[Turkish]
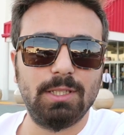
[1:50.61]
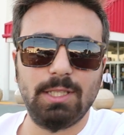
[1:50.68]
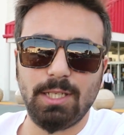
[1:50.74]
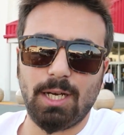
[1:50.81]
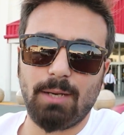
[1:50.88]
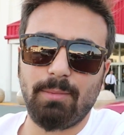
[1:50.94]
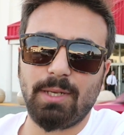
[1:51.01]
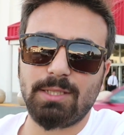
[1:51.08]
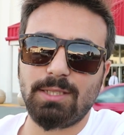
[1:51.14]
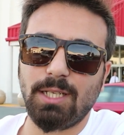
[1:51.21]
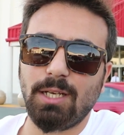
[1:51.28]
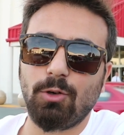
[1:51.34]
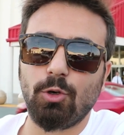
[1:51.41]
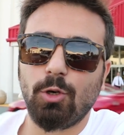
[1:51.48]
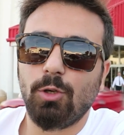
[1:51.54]
İyi
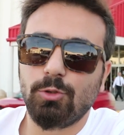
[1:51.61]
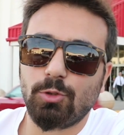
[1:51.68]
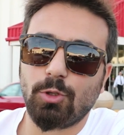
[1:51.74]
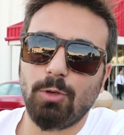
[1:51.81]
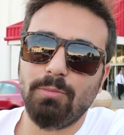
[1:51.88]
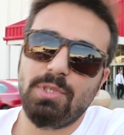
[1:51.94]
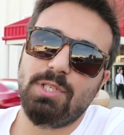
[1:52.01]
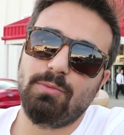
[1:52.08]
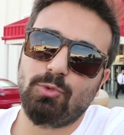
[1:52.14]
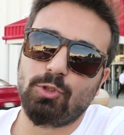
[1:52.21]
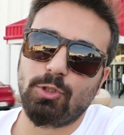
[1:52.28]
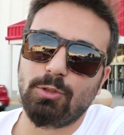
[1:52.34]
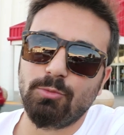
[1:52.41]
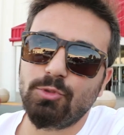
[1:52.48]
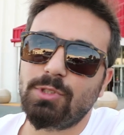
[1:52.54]
haberse o drone bizim
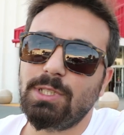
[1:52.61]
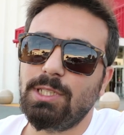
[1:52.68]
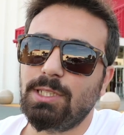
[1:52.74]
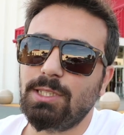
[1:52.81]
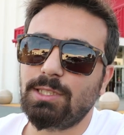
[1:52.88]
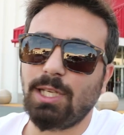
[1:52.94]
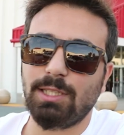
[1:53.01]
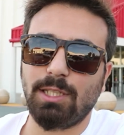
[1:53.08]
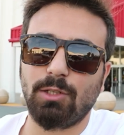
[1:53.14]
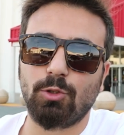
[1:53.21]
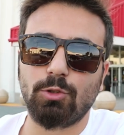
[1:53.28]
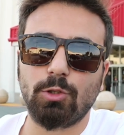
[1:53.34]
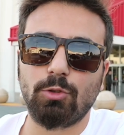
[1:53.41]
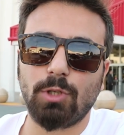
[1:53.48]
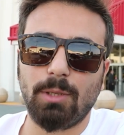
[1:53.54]
drone'umuz değildi. Zaten
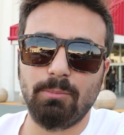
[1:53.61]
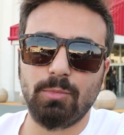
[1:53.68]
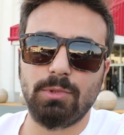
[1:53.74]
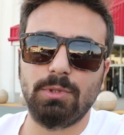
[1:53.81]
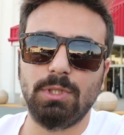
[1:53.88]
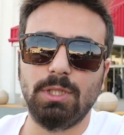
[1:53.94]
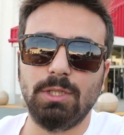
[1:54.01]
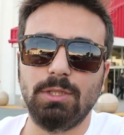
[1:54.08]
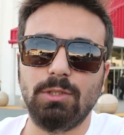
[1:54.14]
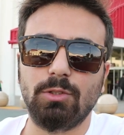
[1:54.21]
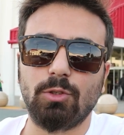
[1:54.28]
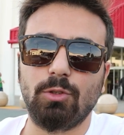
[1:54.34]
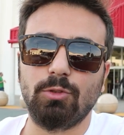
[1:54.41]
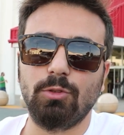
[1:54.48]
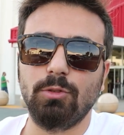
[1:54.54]
orada duran bir
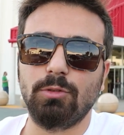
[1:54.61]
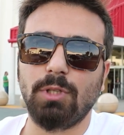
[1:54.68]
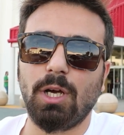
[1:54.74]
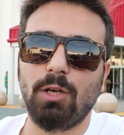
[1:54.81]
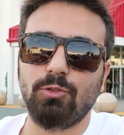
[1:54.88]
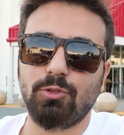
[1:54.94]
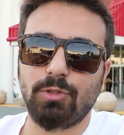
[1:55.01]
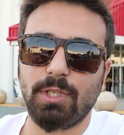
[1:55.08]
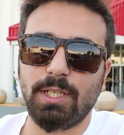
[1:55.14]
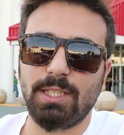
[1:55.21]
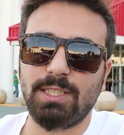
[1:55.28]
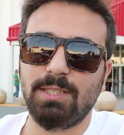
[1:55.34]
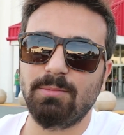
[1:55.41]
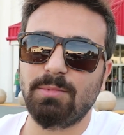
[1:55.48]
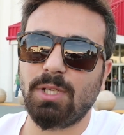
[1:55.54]
drone'du. Daha önce oraya
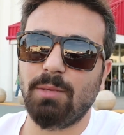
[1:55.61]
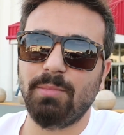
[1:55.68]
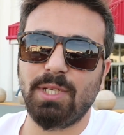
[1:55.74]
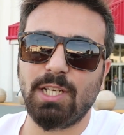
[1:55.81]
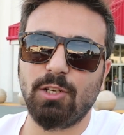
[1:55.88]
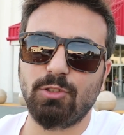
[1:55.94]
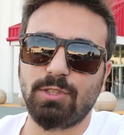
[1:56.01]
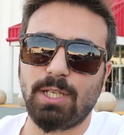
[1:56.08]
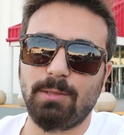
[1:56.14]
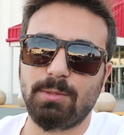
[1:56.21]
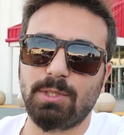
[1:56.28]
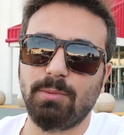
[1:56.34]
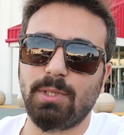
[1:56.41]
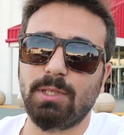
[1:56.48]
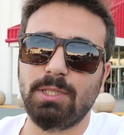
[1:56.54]
gittiğim zaman biri
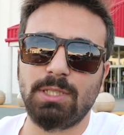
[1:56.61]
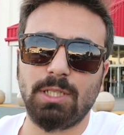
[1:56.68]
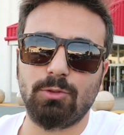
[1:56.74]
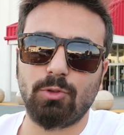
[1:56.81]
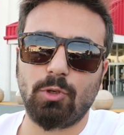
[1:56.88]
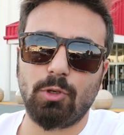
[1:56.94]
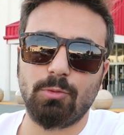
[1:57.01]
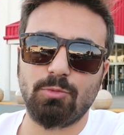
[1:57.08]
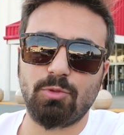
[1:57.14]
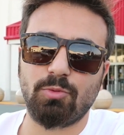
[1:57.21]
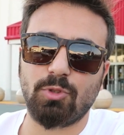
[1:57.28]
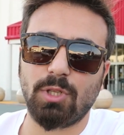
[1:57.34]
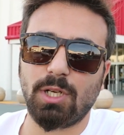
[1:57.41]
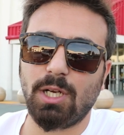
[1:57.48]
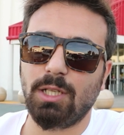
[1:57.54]
göstermişti bana işte drone'umuz
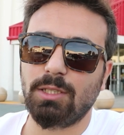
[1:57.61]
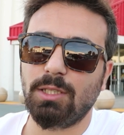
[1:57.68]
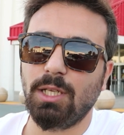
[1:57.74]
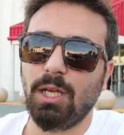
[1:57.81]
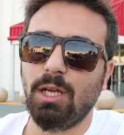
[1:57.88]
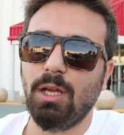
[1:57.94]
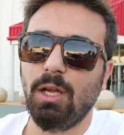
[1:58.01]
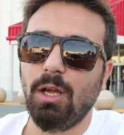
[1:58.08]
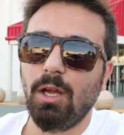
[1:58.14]
burada kaldı diye.